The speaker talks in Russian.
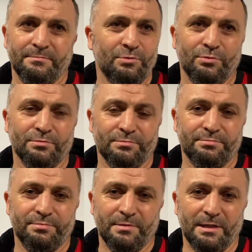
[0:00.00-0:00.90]
ну,
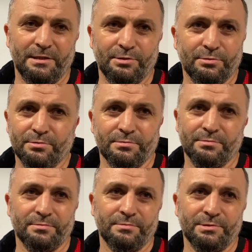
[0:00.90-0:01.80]
олейник
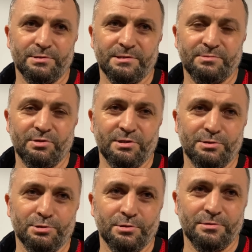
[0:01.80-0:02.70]
не светит
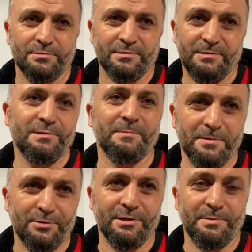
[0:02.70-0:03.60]
ничего. Именно по
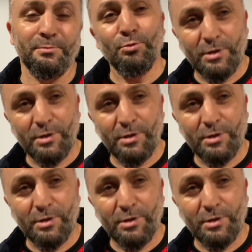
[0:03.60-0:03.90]
вольной борьбе. Ну,